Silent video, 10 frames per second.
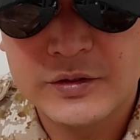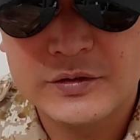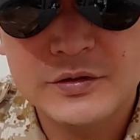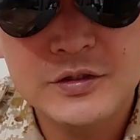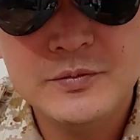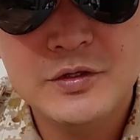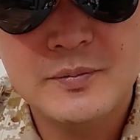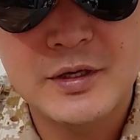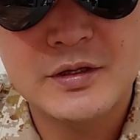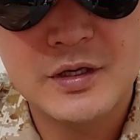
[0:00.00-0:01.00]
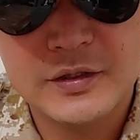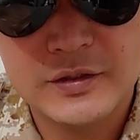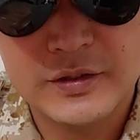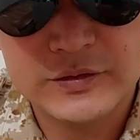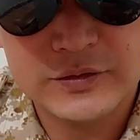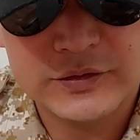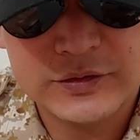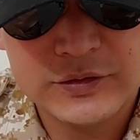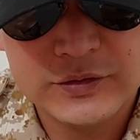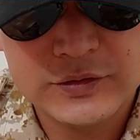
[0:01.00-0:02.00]
그이면에 바탕이 되는
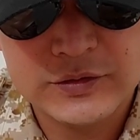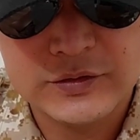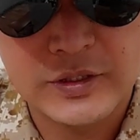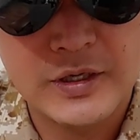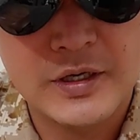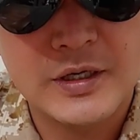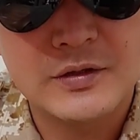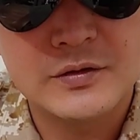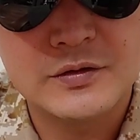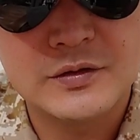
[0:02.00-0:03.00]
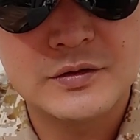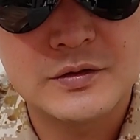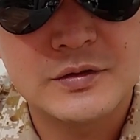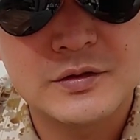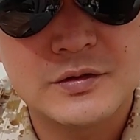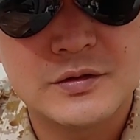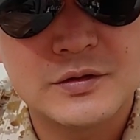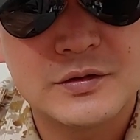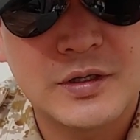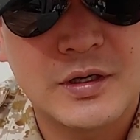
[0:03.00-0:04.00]
것이 내가 어떤
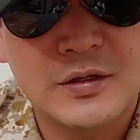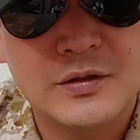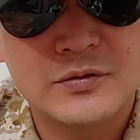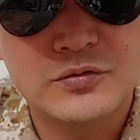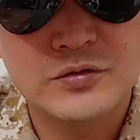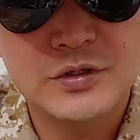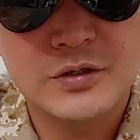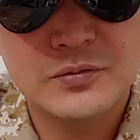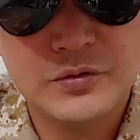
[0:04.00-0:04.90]
어, 대, 그 중이나